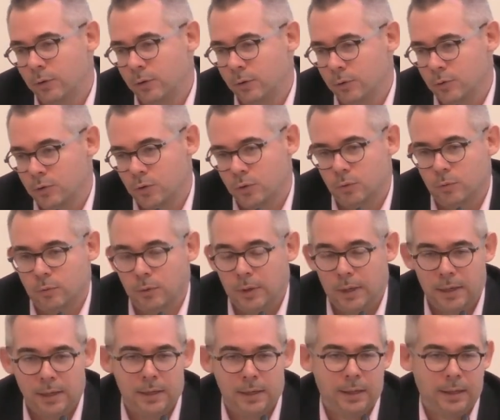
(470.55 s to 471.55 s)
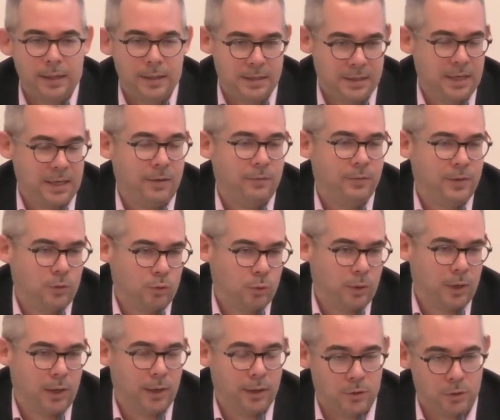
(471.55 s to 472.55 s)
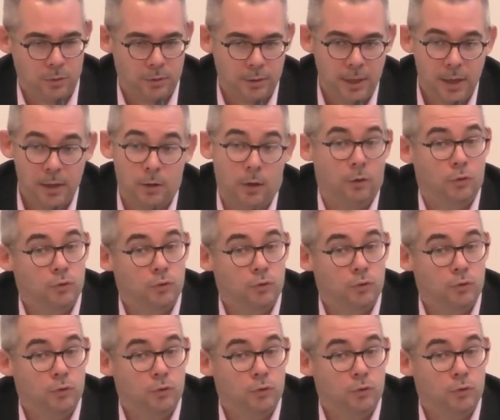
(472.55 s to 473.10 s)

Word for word: que sont les réserves naturelles régionales.